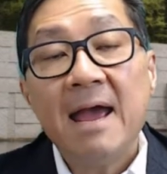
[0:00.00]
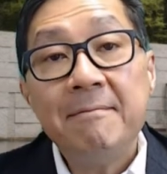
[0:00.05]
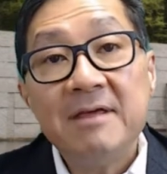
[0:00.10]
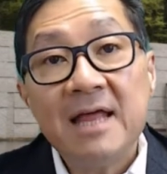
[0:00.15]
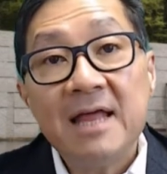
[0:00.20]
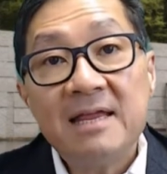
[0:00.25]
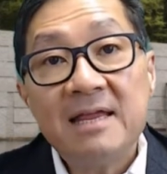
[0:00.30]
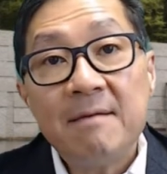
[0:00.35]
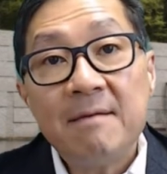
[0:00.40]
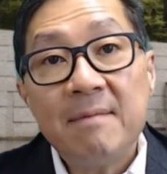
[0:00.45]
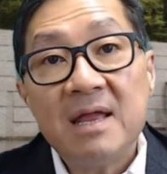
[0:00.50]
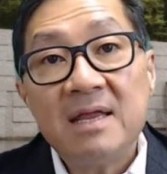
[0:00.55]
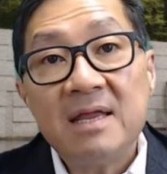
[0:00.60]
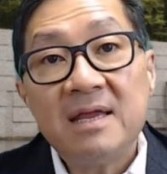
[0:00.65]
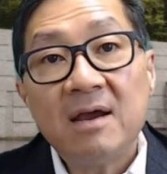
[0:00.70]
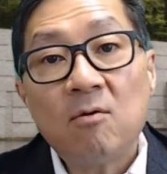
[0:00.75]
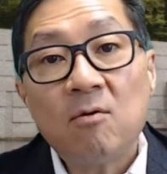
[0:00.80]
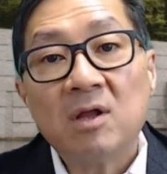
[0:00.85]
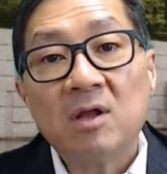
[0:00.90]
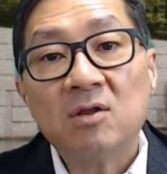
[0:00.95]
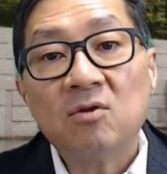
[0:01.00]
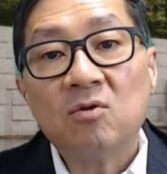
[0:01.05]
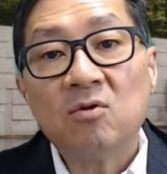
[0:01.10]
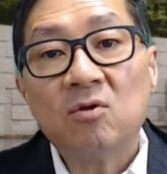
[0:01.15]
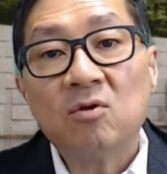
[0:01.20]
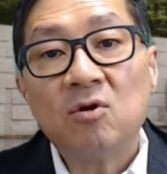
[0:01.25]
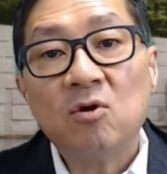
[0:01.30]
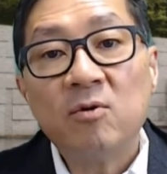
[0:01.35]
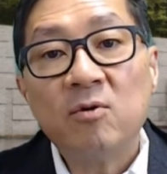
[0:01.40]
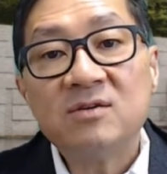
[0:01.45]
Evidentemente,
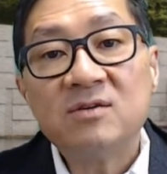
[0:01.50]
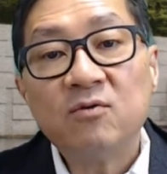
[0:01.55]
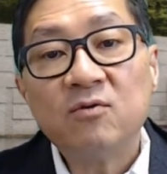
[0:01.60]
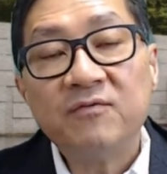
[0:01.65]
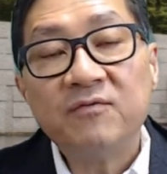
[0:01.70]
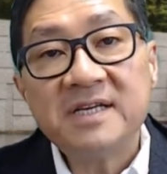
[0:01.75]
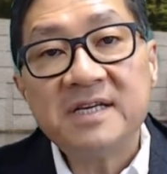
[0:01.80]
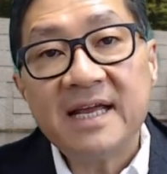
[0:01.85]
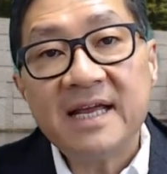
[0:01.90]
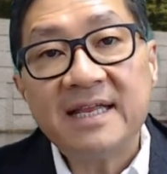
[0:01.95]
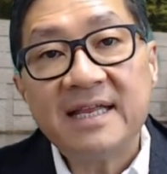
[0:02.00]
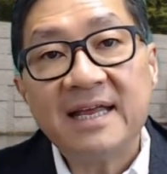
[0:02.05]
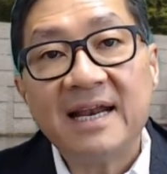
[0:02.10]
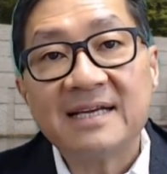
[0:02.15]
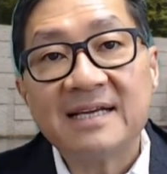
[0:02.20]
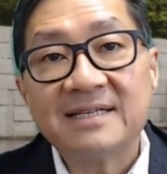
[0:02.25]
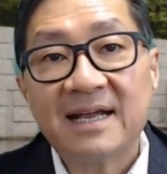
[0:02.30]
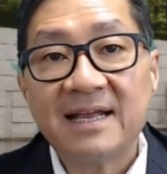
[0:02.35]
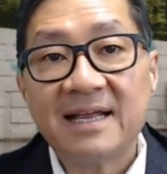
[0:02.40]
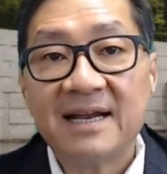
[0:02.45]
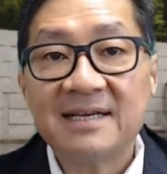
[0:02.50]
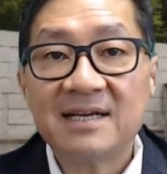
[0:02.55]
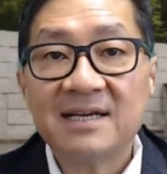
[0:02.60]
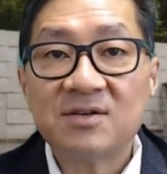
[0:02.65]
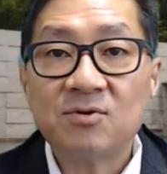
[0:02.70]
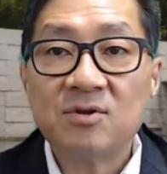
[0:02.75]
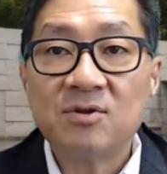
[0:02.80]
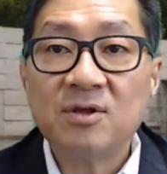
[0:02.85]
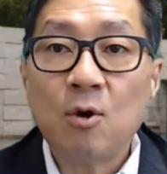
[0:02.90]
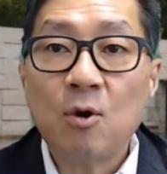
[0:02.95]
cuando no es suficiente la
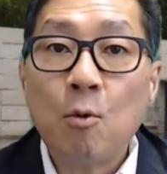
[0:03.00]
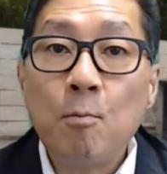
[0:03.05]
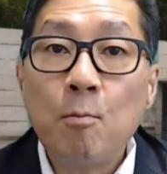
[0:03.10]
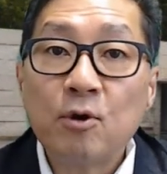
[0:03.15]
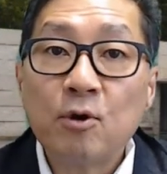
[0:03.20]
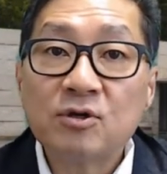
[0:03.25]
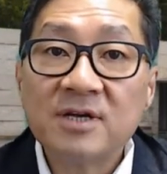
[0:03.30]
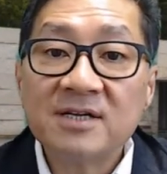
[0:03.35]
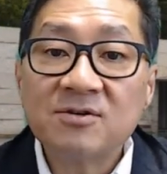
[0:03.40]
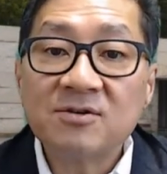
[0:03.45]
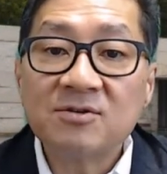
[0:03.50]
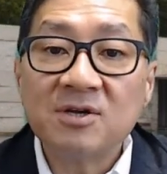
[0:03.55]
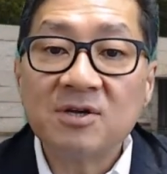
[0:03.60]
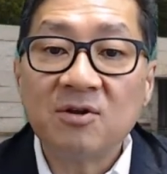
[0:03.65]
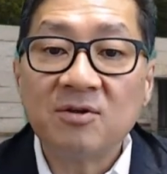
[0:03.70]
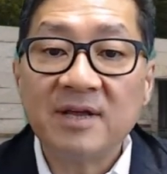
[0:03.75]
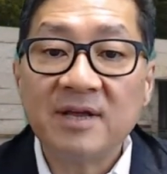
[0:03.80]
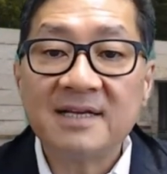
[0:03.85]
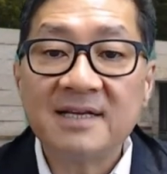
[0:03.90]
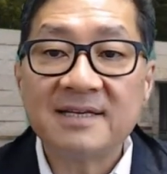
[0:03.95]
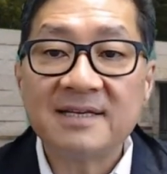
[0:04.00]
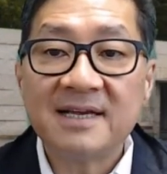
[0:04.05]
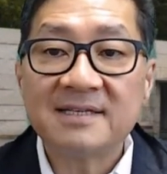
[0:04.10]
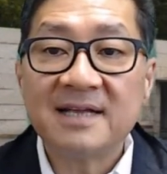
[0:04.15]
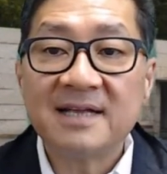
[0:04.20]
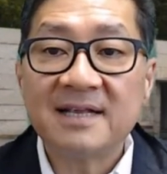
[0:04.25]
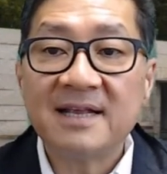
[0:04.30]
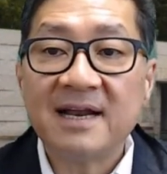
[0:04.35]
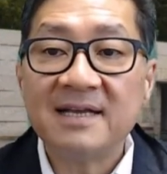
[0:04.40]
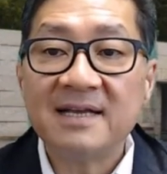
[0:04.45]
estandarización de un proceso, sino tienes que
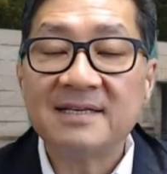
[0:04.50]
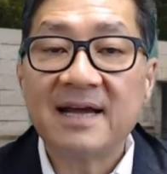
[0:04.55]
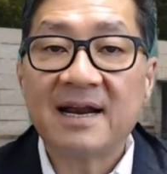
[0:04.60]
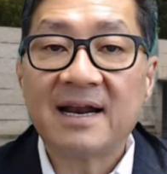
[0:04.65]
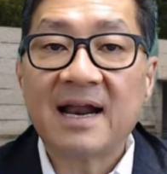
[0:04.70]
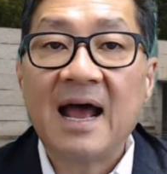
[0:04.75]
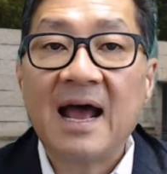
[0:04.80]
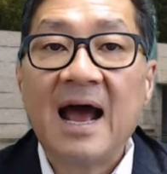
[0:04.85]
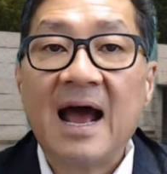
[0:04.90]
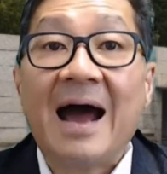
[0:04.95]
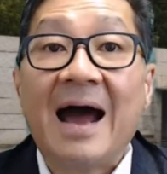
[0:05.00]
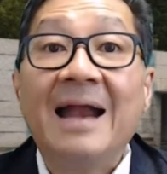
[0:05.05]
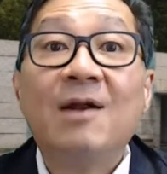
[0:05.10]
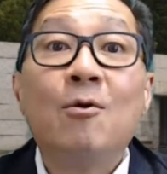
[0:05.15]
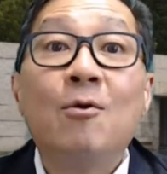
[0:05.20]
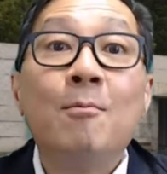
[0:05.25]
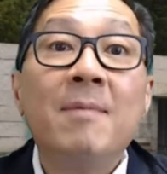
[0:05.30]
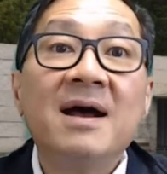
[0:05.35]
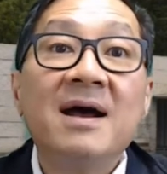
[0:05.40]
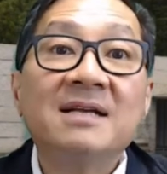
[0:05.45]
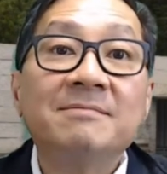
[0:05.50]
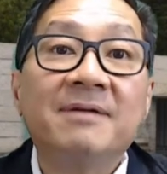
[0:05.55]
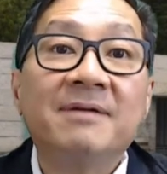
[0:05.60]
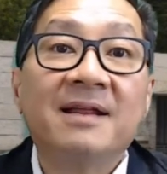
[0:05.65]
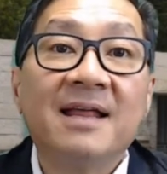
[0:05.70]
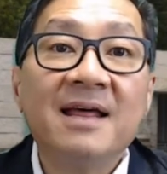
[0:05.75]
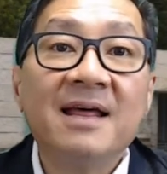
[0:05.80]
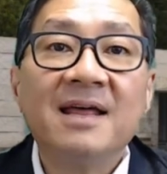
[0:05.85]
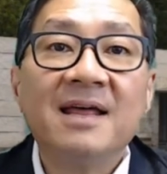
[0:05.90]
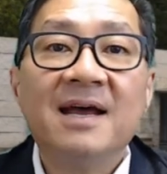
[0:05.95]
estandarizar algo más,
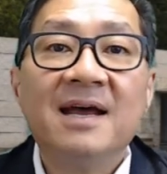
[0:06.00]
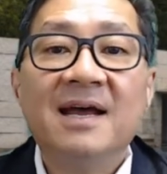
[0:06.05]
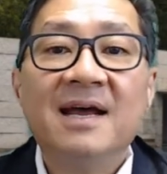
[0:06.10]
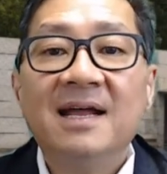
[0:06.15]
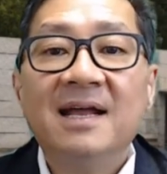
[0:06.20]
¿verdad?